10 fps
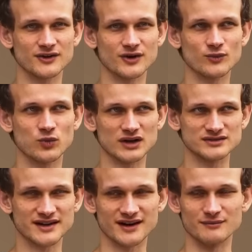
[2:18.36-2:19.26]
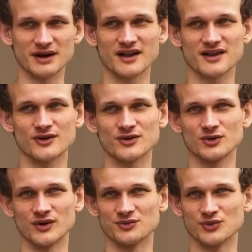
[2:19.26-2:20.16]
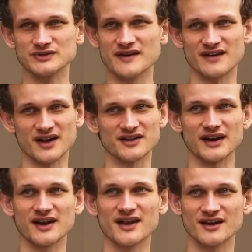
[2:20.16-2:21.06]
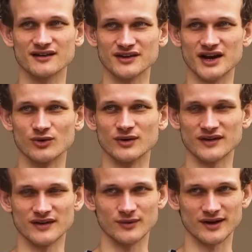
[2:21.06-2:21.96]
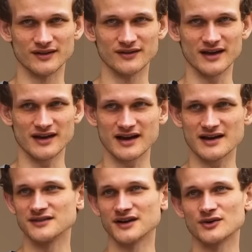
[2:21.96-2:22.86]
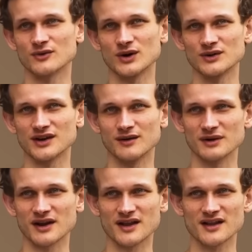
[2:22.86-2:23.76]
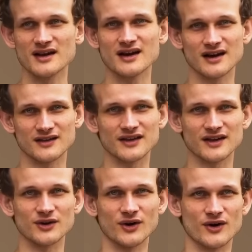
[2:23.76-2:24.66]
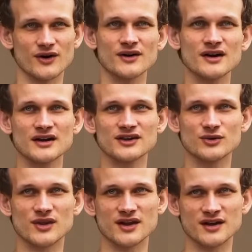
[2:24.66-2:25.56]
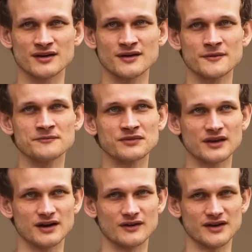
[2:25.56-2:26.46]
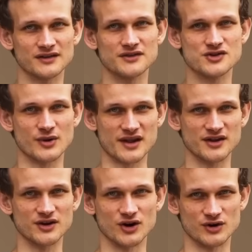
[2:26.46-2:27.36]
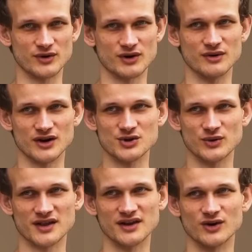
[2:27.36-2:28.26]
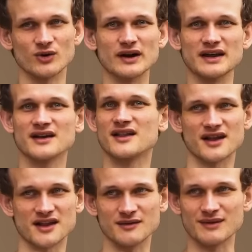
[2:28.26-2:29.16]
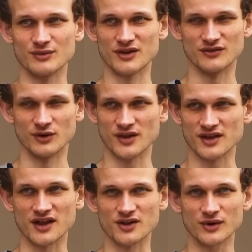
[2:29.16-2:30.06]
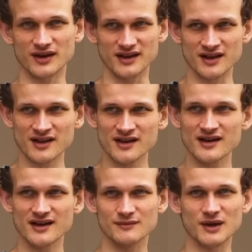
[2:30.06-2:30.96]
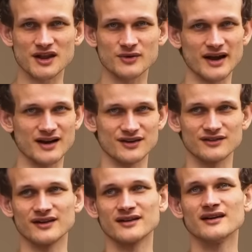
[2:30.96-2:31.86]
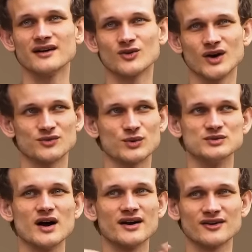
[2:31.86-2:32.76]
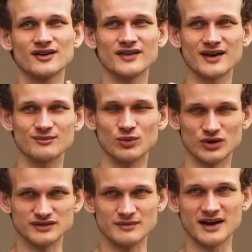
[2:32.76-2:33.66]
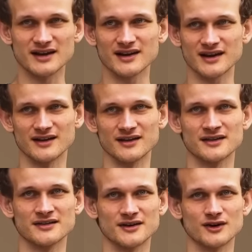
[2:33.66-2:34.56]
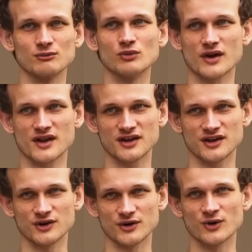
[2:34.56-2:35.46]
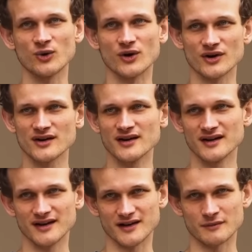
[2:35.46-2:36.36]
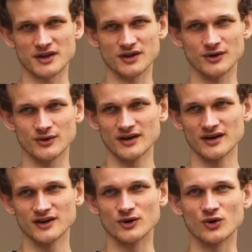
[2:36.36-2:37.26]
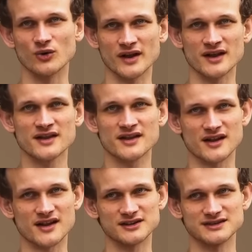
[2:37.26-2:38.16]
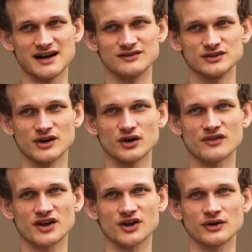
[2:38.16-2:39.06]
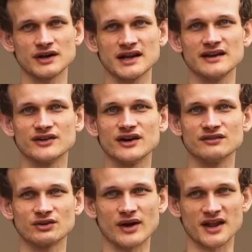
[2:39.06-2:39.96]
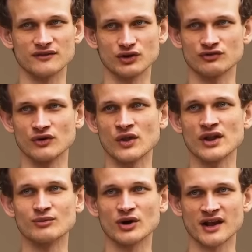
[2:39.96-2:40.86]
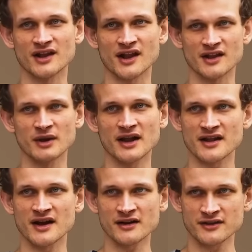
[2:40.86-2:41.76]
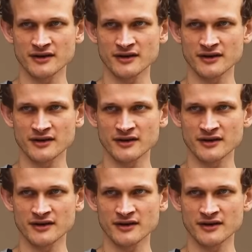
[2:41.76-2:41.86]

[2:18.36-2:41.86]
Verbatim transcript: есть компании, создающие восхитительные кошельки, а используя ИИ, например, такие, которые используют модуль TPM ваших мобильных телефонов для того, чтобы брать и сохранять ключи в нем, по сути опираясь на этот хоть более ограниченный, но более безопасный элемент. Так что ваш инструментарий остается под слоем защиты, даже если по нему хорошенько прошелся хакер.